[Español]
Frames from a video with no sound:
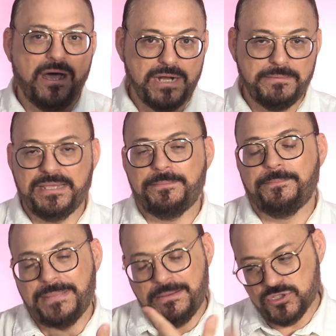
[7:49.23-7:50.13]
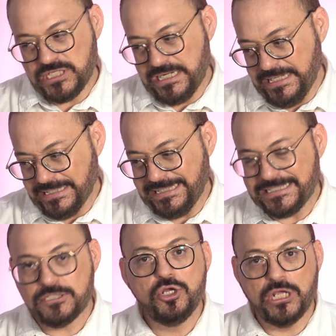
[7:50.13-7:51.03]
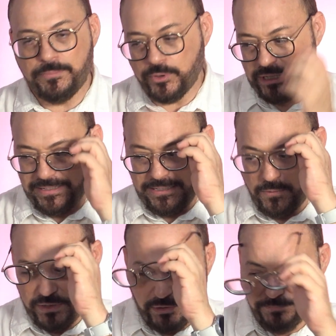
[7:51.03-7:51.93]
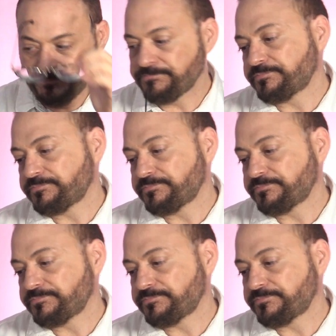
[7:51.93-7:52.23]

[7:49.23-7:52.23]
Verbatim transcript: Ahora bien, vamos a leer qué es lo que pone, ¿de acuerdo?